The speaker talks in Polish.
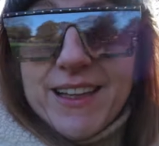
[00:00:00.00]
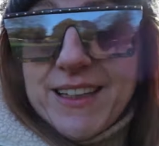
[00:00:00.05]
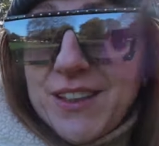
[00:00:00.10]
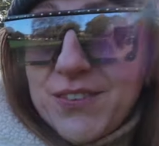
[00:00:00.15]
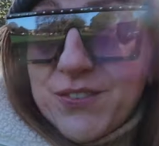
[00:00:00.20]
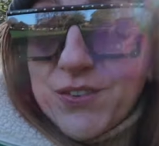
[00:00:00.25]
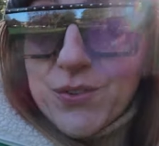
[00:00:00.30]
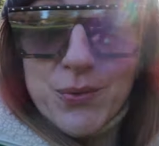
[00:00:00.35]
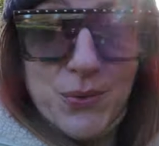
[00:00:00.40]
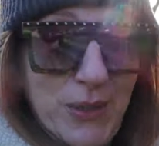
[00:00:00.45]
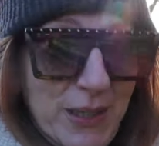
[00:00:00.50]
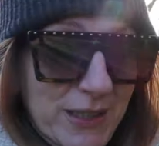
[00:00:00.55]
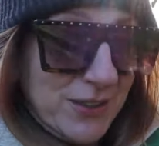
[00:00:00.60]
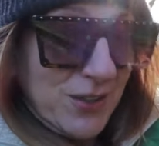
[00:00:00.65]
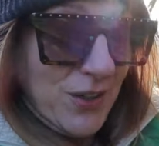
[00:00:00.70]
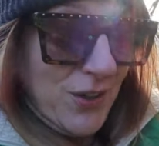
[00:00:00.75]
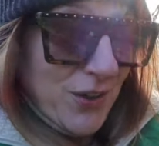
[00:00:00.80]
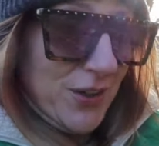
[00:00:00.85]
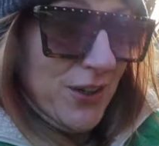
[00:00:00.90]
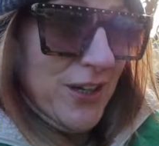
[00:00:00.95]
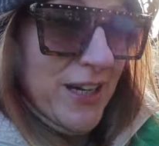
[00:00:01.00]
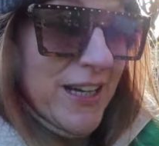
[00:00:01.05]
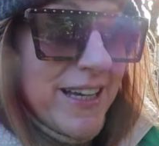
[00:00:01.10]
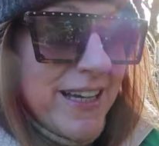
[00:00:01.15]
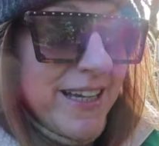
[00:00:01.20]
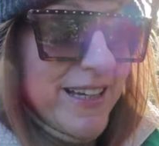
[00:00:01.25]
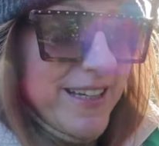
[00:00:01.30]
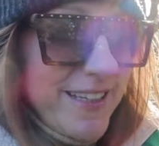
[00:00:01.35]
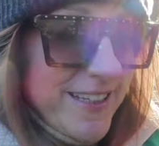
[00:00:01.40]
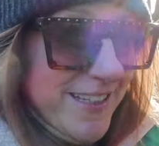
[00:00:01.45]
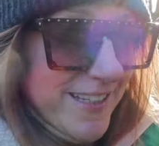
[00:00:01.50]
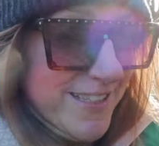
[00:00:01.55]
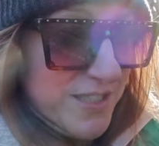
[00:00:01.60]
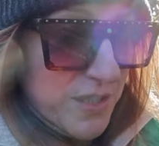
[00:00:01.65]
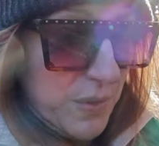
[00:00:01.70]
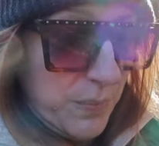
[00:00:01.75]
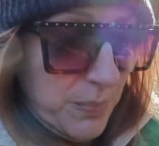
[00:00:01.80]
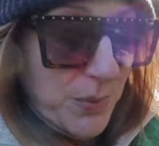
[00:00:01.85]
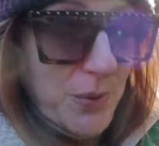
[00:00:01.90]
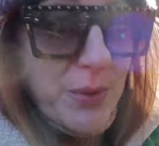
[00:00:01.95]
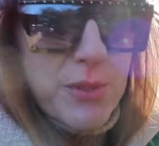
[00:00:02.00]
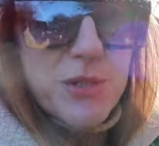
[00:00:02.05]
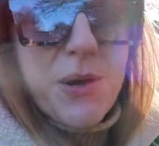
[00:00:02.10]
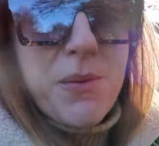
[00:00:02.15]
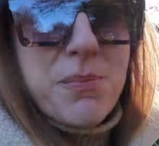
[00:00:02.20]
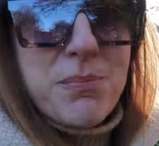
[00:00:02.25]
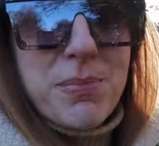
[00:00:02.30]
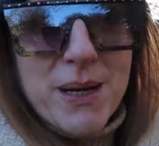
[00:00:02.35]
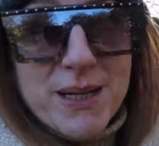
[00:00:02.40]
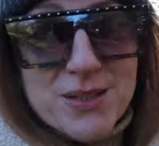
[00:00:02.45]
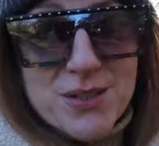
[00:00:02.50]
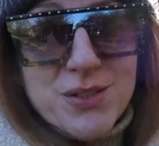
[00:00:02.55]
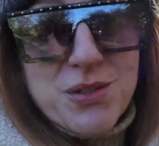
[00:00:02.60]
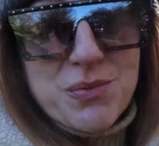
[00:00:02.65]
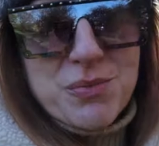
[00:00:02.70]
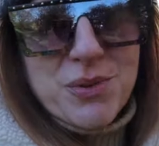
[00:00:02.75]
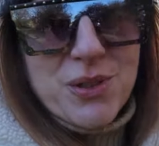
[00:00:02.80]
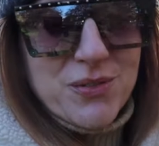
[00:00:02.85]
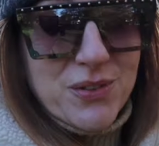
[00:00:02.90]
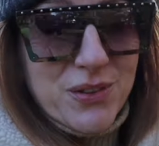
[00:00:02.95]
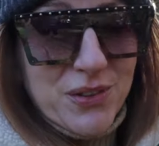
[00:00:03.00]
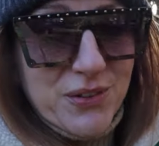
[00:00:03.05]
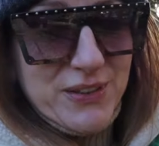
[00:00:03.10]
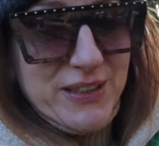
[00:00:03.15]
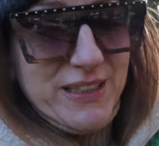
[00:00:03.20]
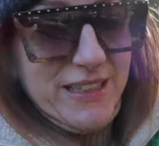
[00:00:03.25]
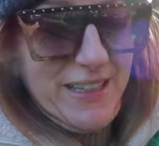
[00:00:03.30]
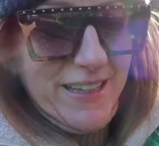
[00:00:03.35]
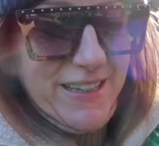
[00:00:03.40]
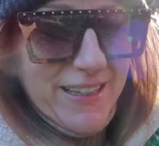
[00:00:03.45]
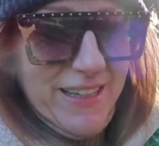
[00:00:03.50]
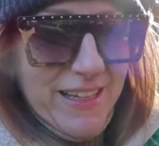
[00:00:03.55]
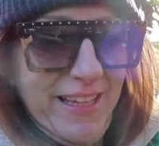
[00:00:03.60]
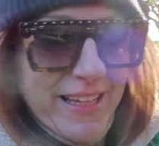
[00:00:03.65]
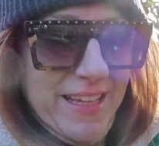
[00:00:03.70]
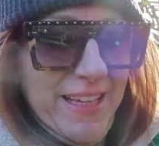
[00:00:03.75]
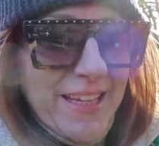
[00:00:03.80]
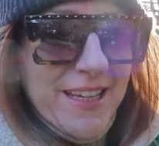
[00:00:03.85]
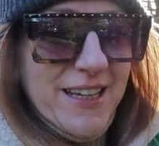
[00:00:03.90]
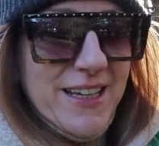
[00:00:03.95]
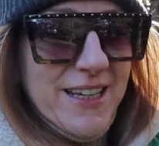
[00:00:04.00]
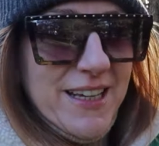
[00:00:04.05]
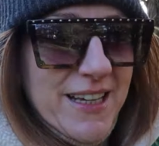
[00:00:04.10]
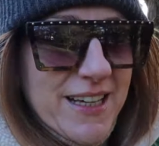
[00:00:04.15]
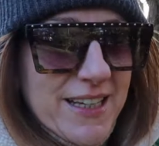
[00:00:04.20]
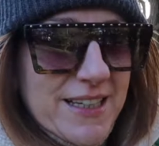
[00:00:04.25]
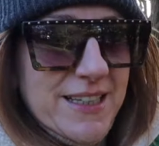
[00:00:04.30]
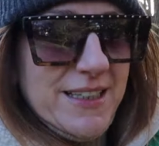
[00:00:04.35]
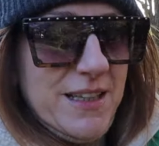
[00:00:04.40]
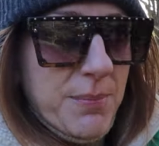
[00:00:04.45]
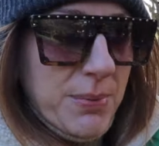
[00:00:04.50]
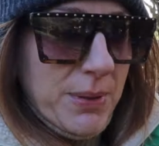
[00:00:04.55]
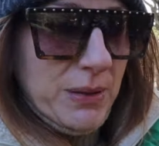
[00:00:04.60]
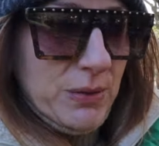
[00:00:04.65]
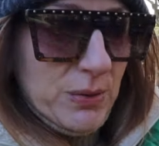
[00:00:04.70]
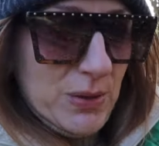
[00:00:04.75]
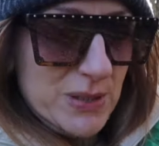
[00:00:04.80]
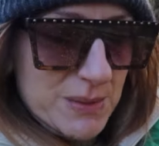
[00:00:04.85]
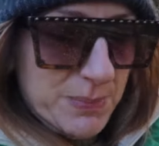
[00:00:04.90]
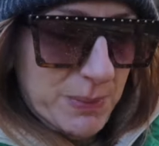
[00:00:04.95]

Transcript: I w ogóle to zrobiło się bardzo zimno w Londynie. Temperatura